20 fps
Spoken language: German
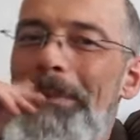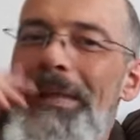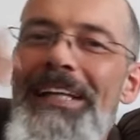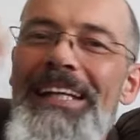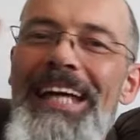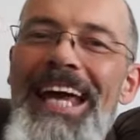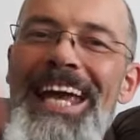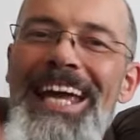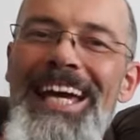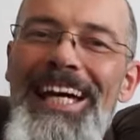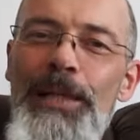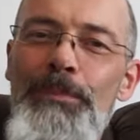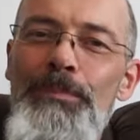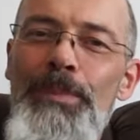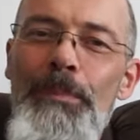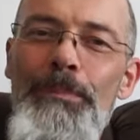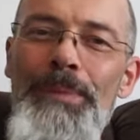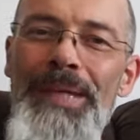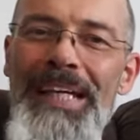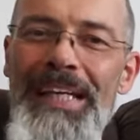man der Herr
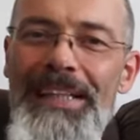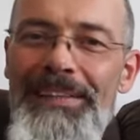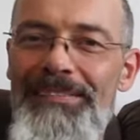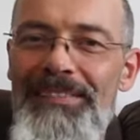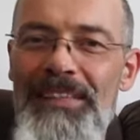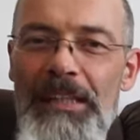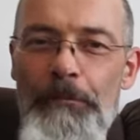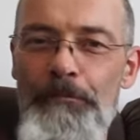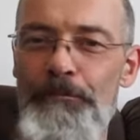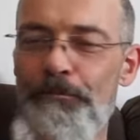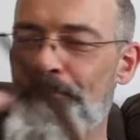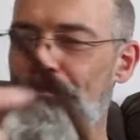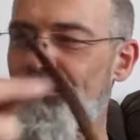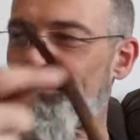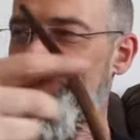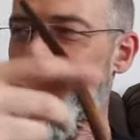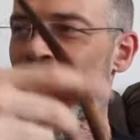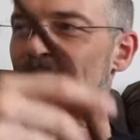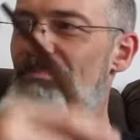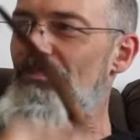bebärt.
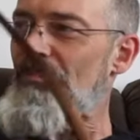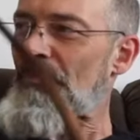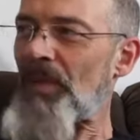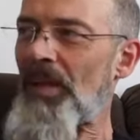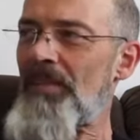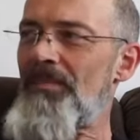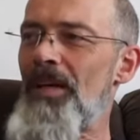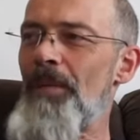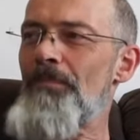Wir